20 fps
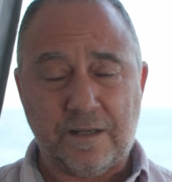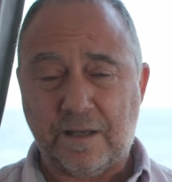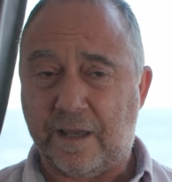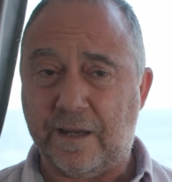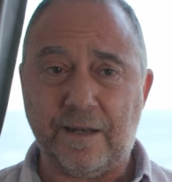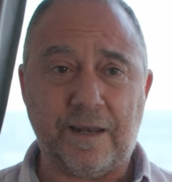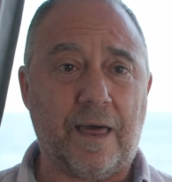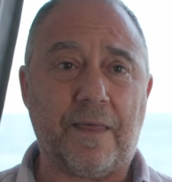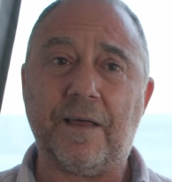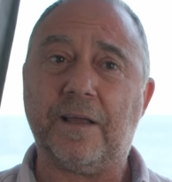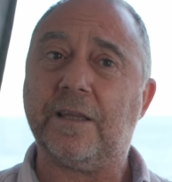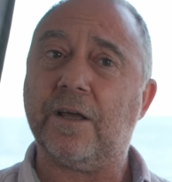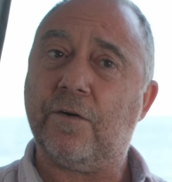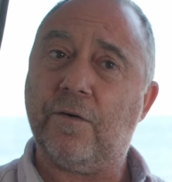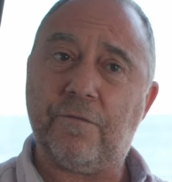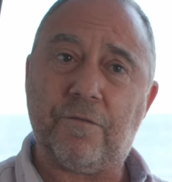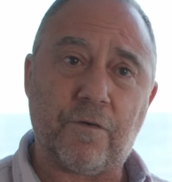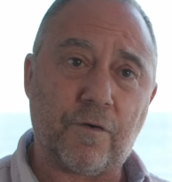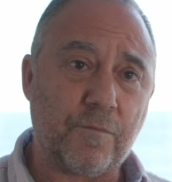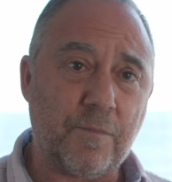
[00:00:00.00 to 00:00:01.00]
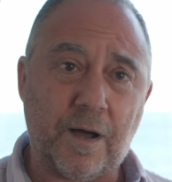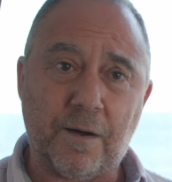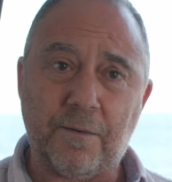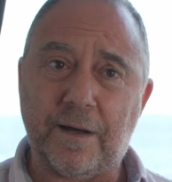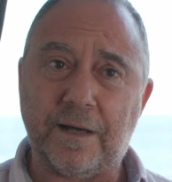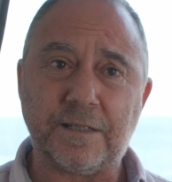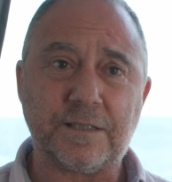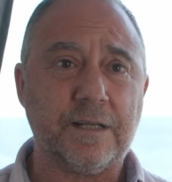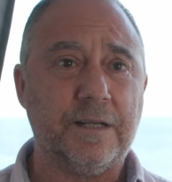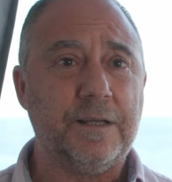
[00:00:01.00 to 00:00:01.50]
que en nada te
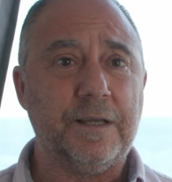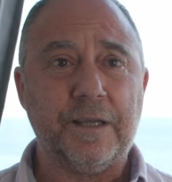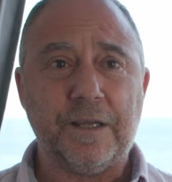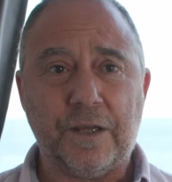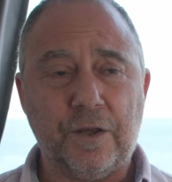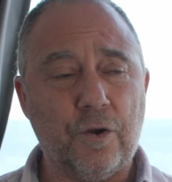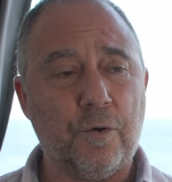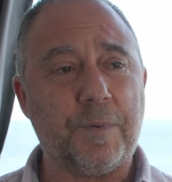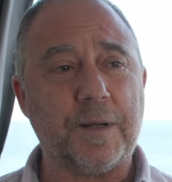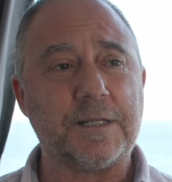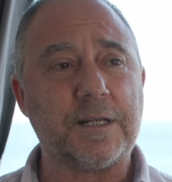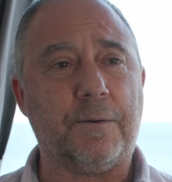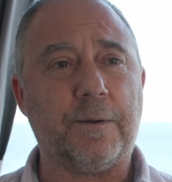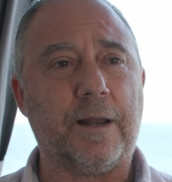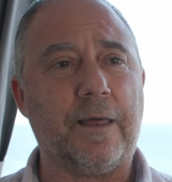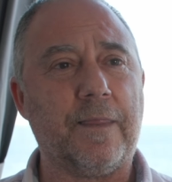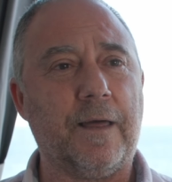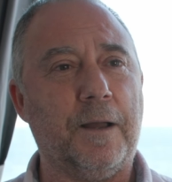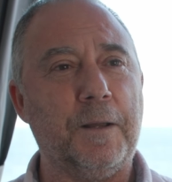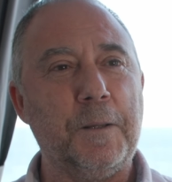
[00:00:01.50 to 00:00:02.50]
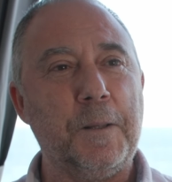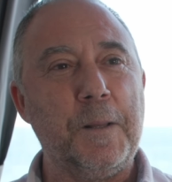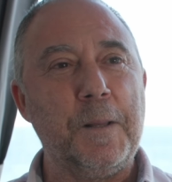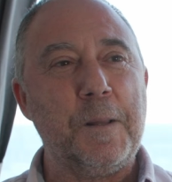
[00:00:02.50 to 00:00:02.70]
conformabas y no pasaba nada